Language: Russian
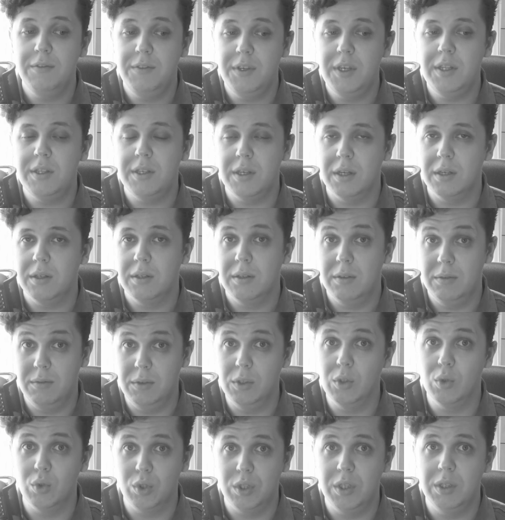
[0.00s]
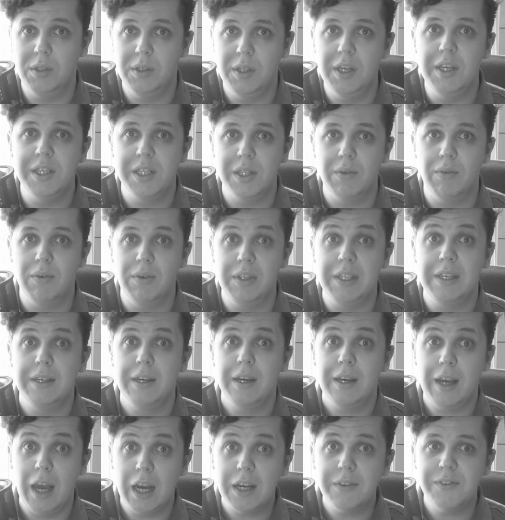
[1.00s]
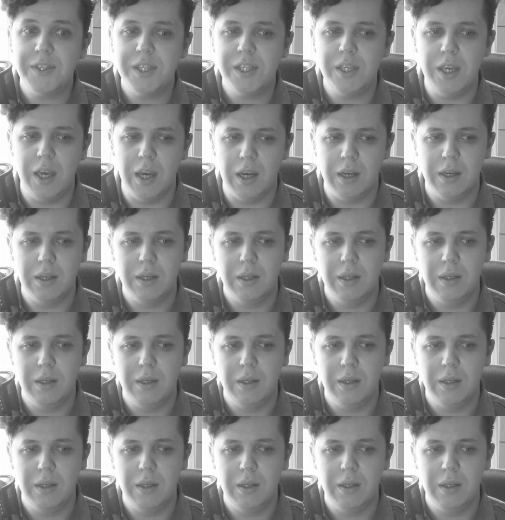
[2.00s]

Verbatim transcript: Витя вынужден действовать как все.